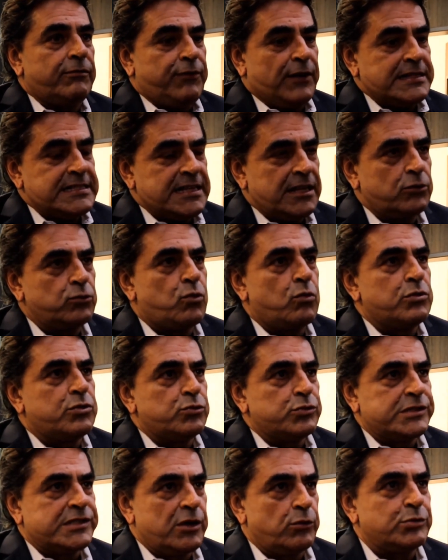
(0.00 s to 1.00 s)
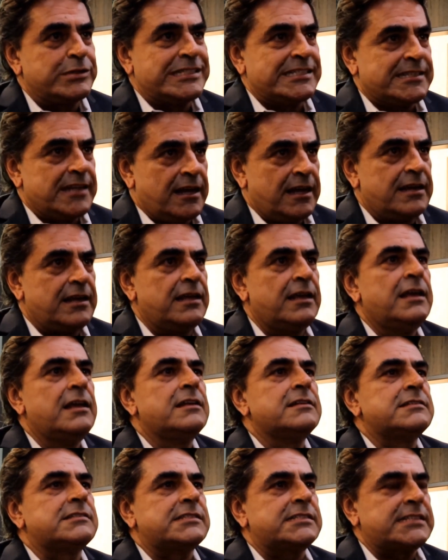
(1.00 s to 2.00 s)
fazendo com que o seu sangue
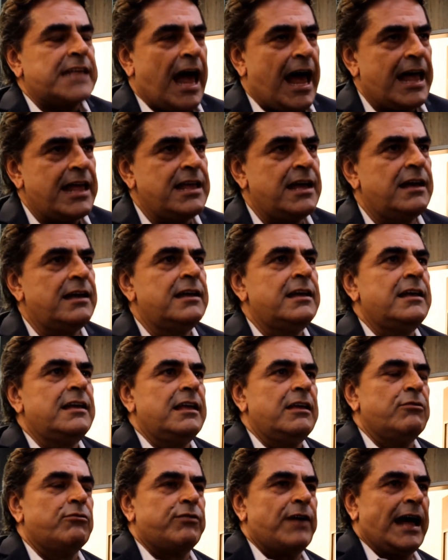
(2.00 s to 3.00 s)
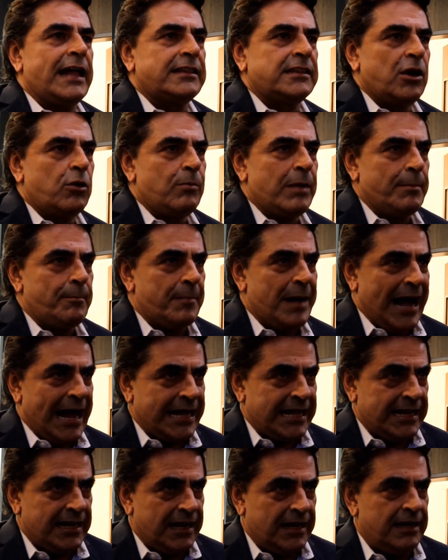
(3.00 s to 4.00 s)
saia e vá até uma
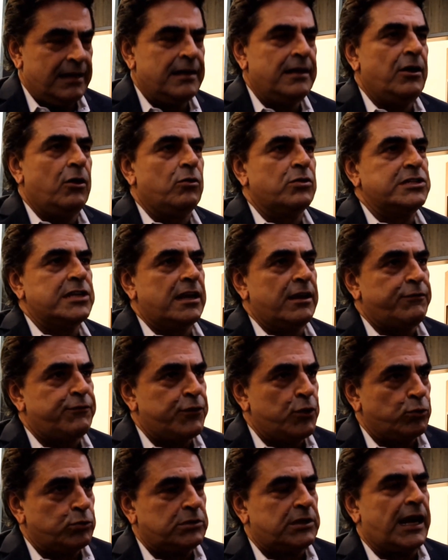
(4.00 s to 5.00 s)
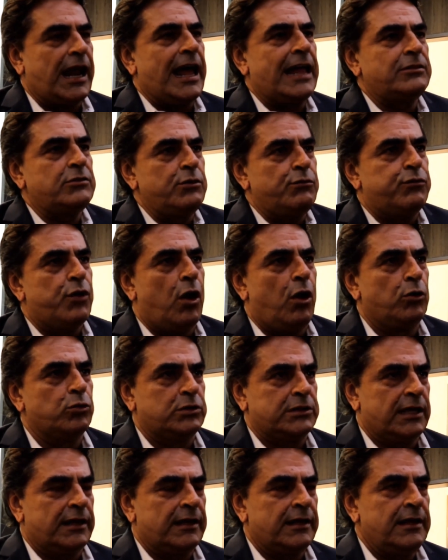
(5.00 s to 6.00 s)
máquina onde ele é filtrado e
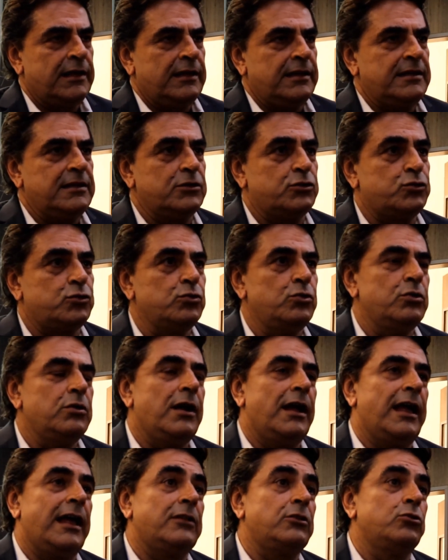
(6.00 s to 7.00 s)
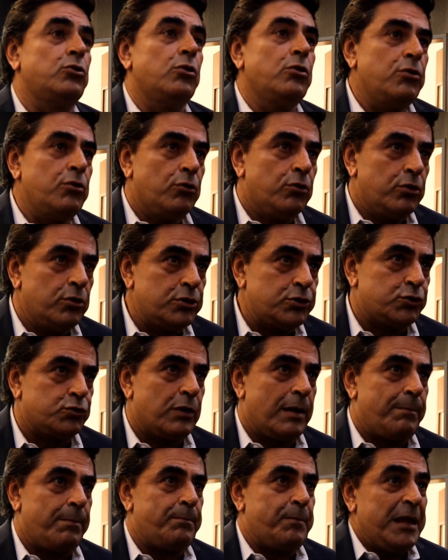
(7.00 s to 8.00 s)
volta. Isso é
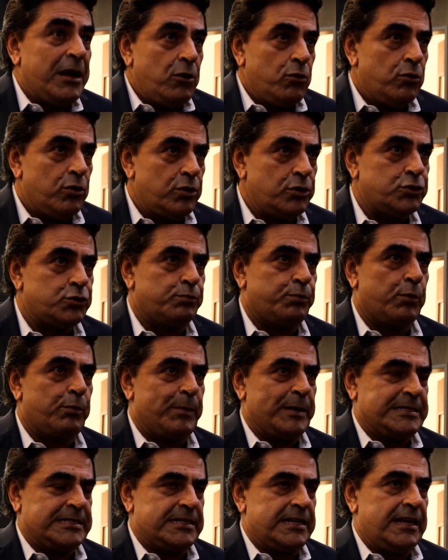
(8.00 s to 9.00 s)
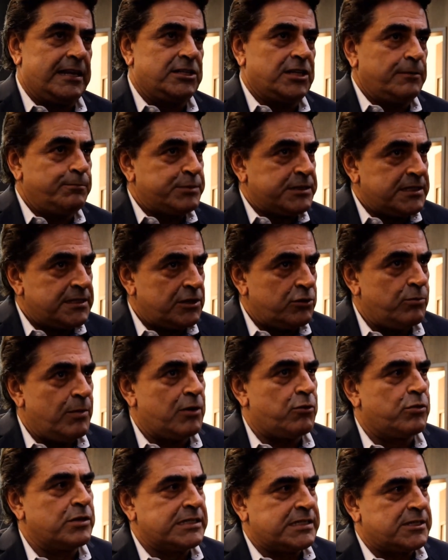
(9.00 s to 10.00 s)
doloroso, é penoso para o paciente. Ele precisa de
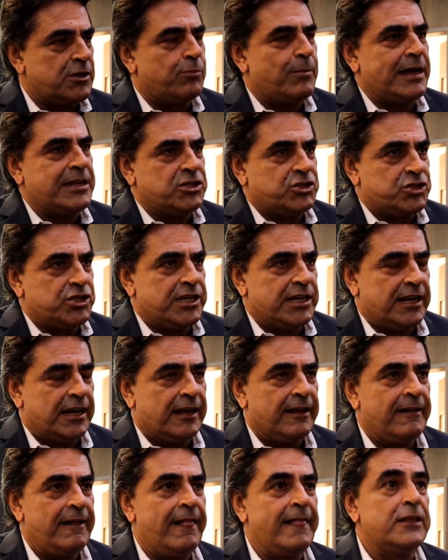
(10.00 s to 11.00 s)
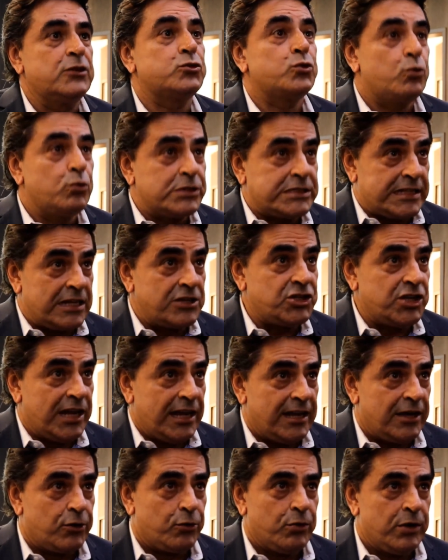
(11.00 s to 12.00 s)
uma condição mais digna. Isso custa
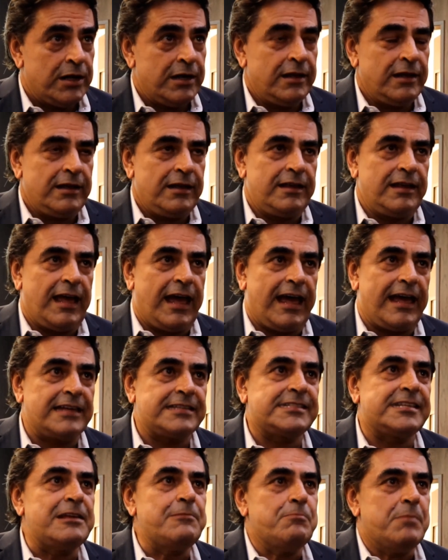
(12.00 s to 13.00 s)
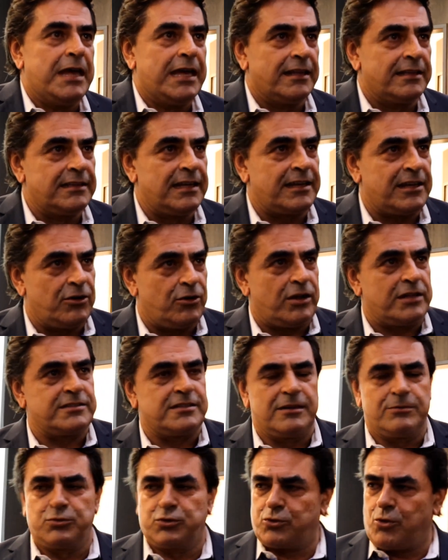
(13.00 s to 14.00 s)
dinheiro. E é essa emenda que nós
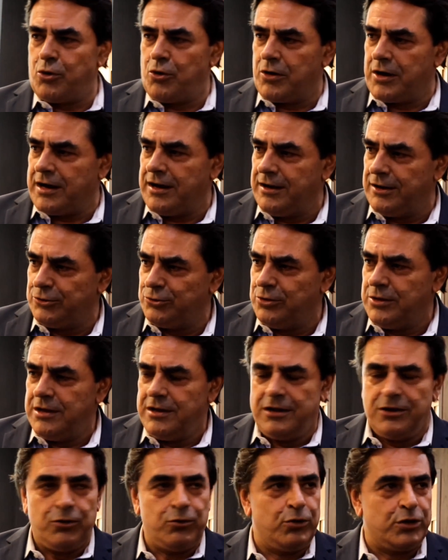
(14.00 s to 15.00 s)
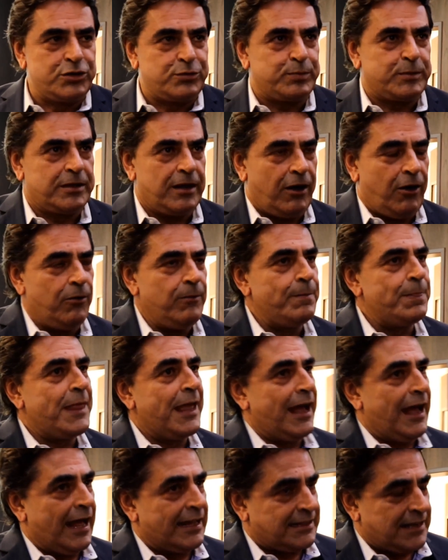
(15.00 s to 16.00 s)
estamos colocando no hospital
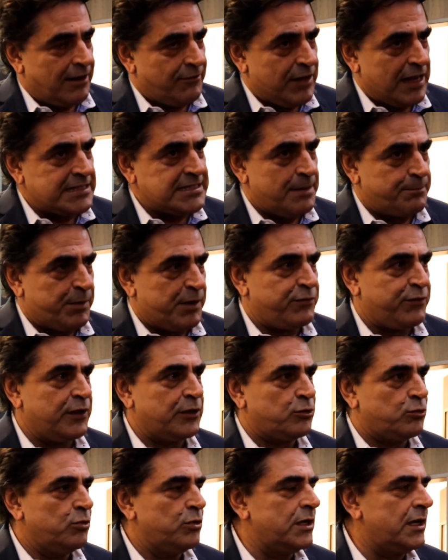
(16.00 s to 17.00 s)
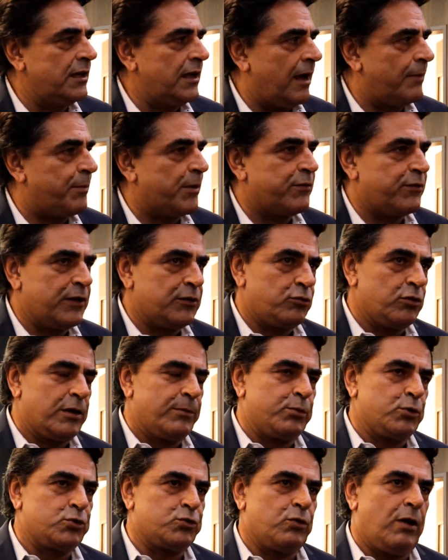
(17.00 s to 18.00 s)
através da prefeitura. A
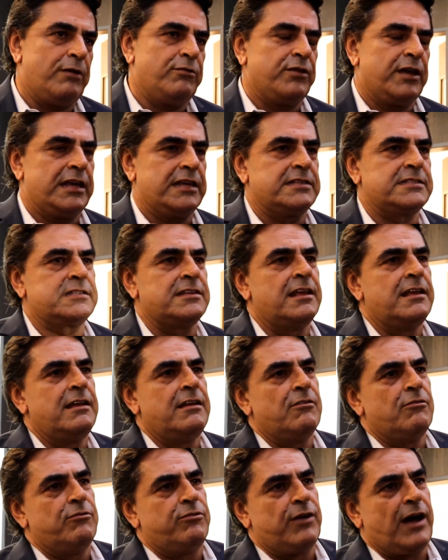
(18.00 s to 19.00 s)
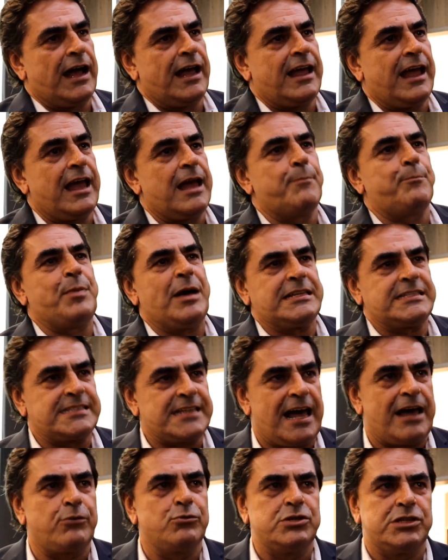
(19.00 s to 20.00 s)
prefeitura, por sua vez, vai
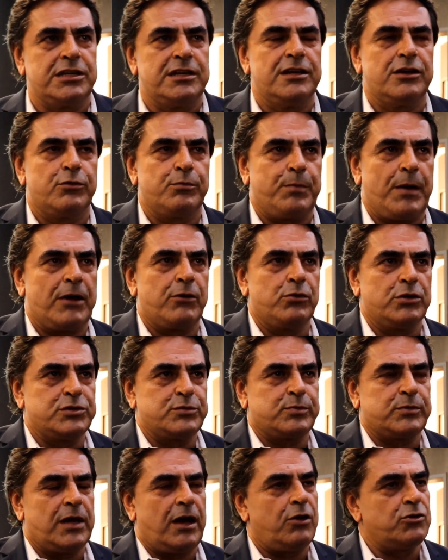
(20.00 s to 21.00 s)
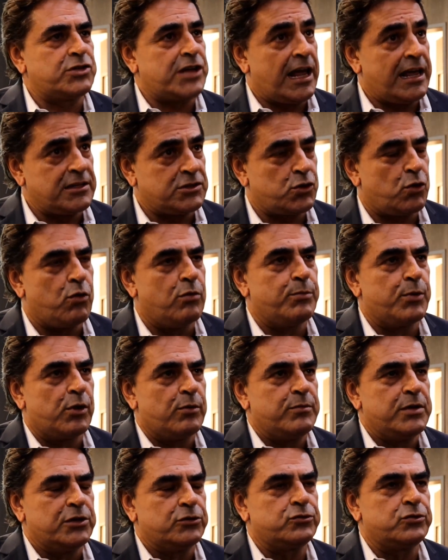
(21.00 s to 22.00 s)
repassar o dinheiro para o hospital, já é esse
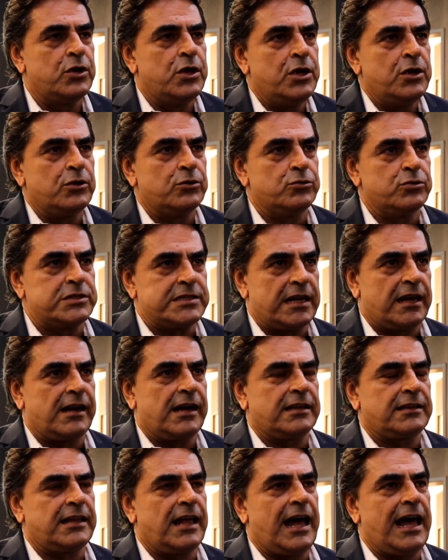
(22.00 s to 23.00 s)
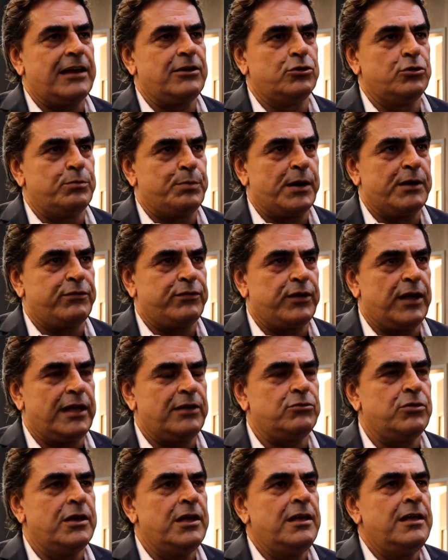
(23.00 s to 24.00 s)
compromisso do secretário e do
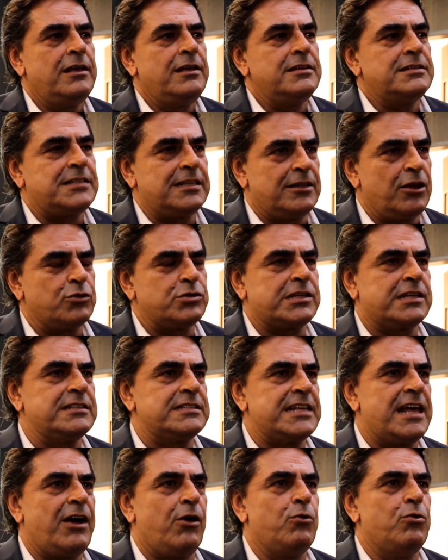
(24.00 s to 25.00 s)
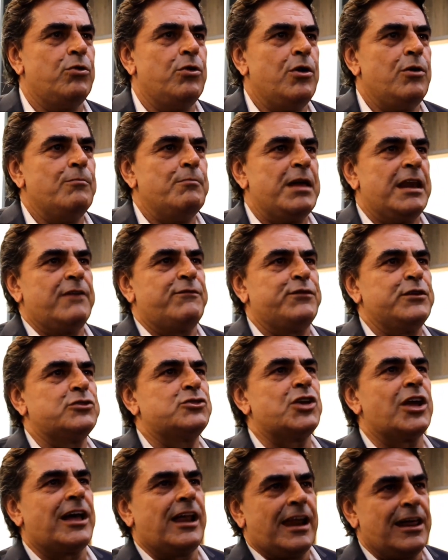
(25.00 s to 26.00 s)
prefeito. E, se Deus quiser, o
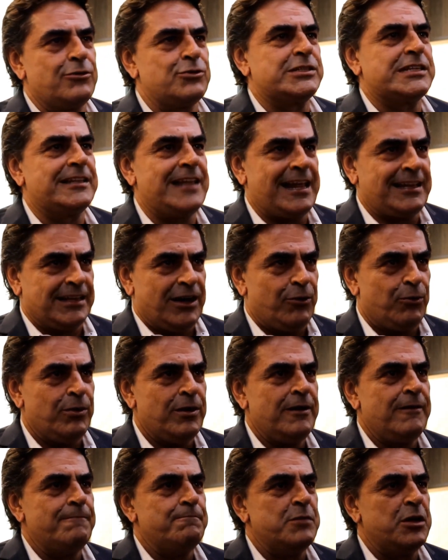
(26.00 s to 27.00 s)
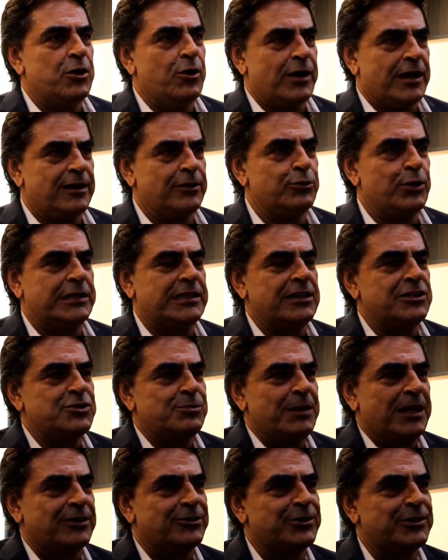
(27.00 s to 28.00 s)
benefício chega lá no cidadão, melhorando o
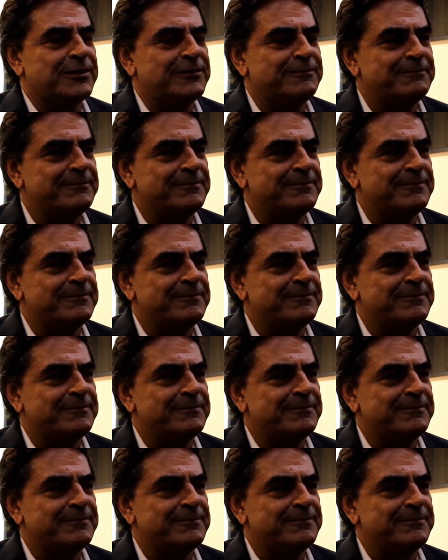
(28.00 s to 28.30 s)
atendimento.